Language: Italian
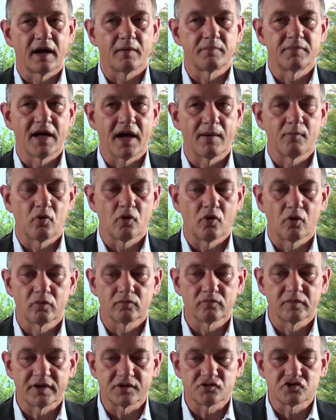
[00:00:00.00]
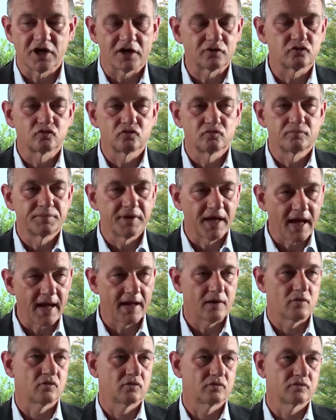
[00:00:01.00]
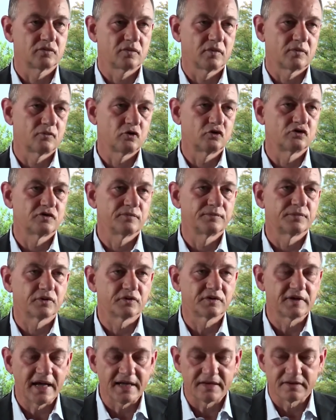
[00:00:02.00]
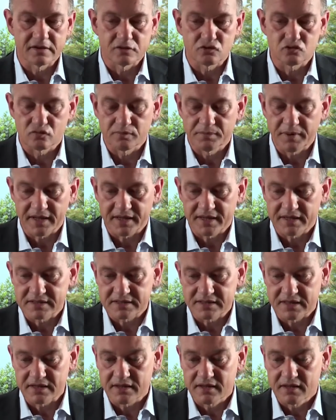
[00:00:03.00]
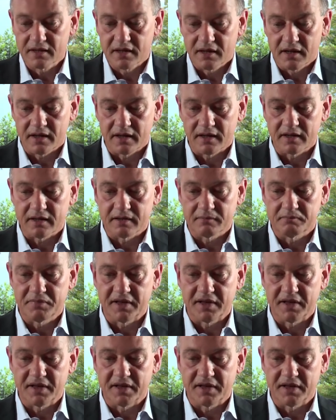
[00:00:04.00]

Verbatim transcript: abbiamo lanciato un piano molto importante sul Paese eh,